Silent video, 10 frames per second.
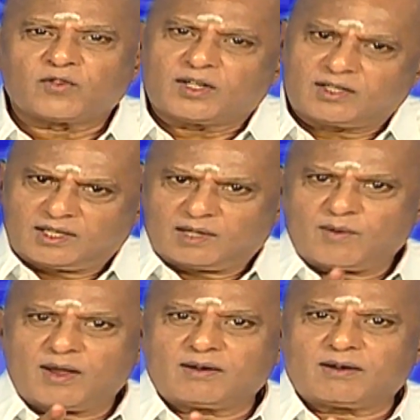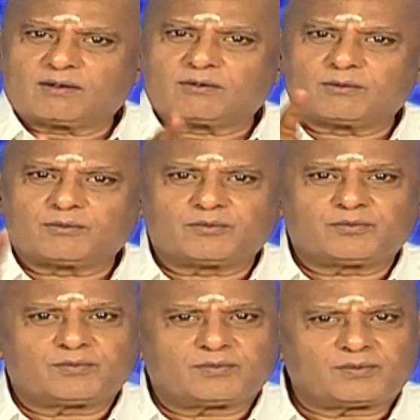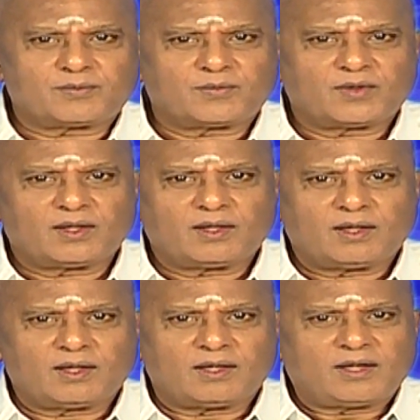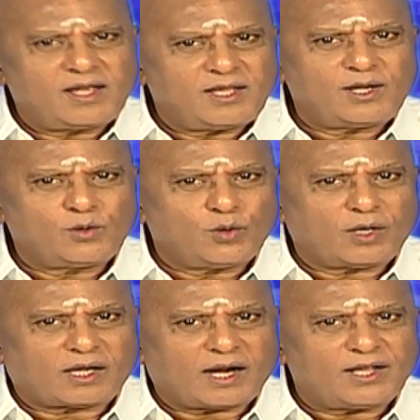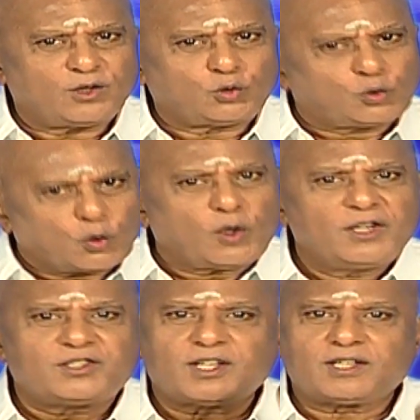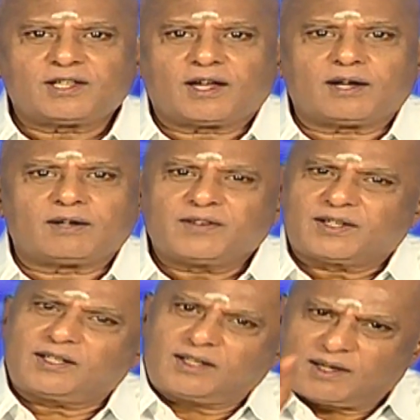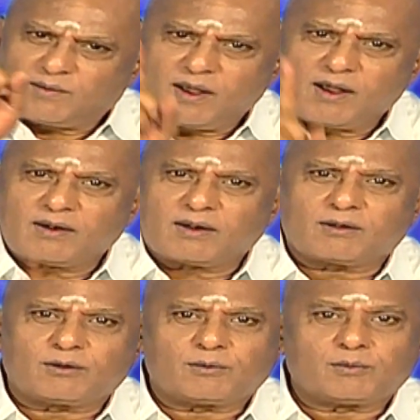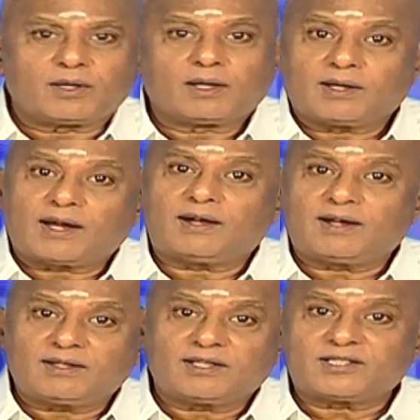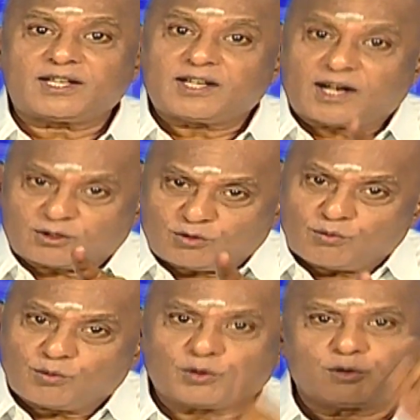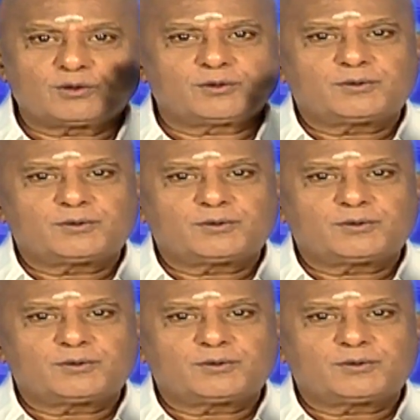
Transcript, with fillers: வெற்றிகரமாக நடக்கும் ஏதேனும் ஒரு கலை தொழில் செய்தால் வெற்றிகரமாக நடக்கும் நல்ல திசை நடக்கும்போது